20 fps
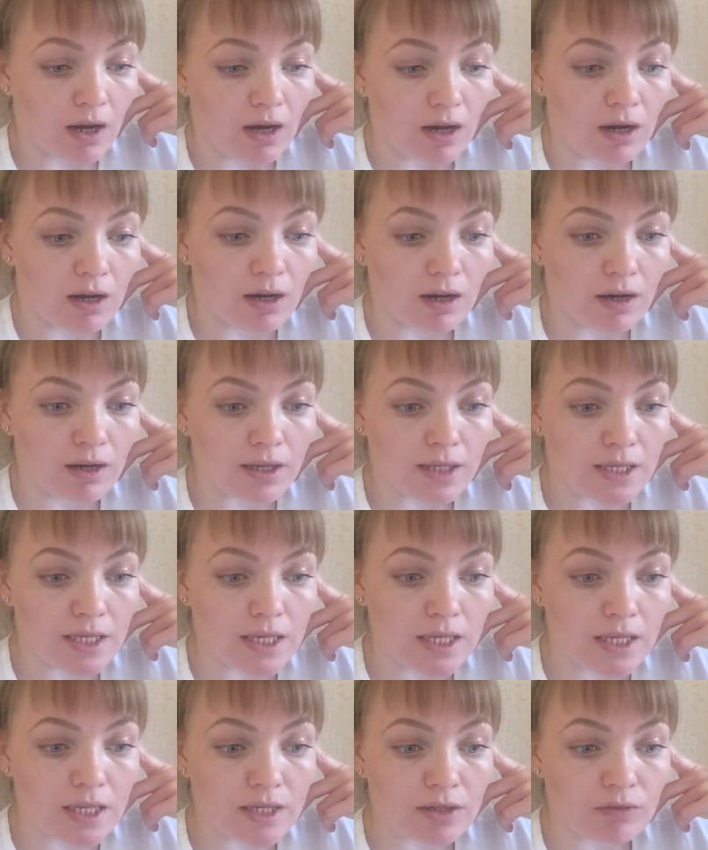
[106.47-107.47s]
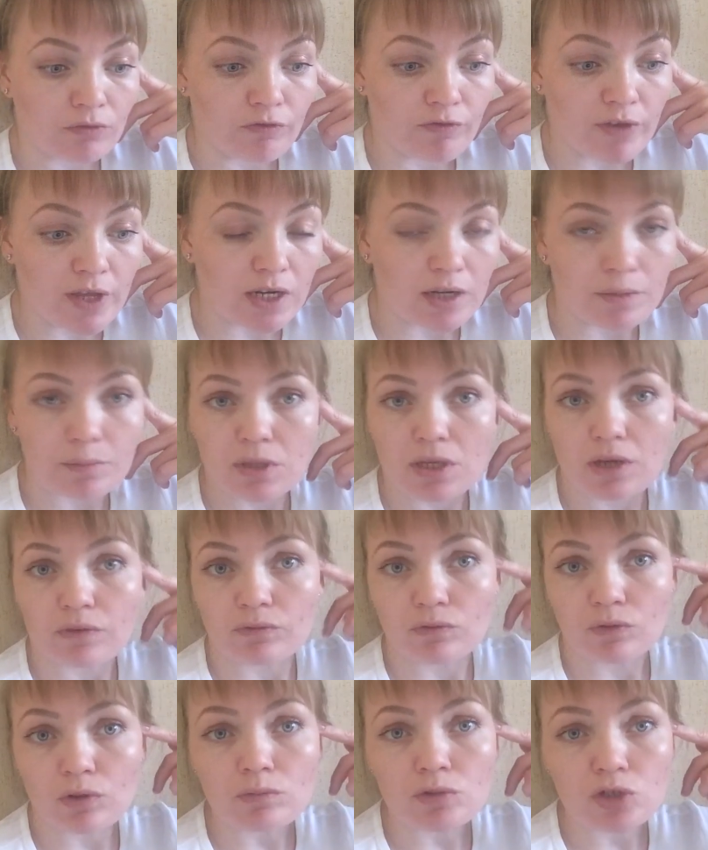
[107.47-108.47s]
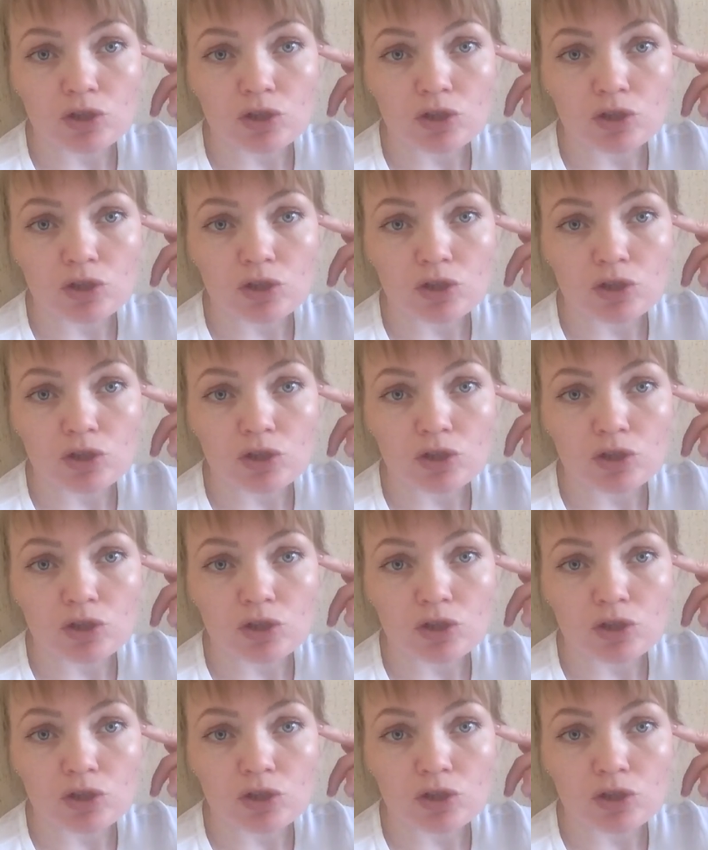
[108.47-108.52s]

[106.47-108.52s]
А, и уверили меня в том,